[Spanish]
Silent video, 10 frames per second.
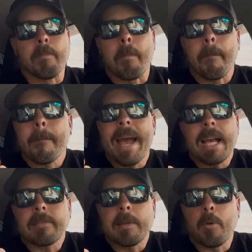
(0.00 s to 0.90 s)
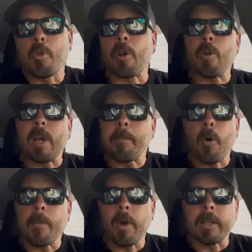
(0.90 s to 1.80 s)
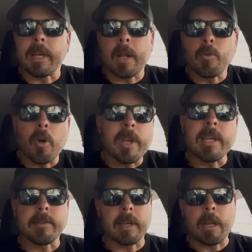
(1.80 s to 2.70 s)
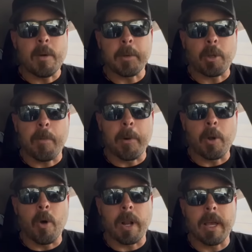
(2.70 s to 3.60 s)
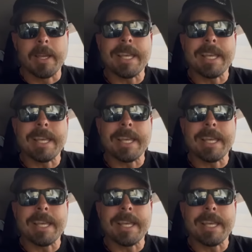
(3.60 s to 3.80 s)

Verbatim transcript: Máximo yo creo que podemos estar a unos 15 kilómetros por hora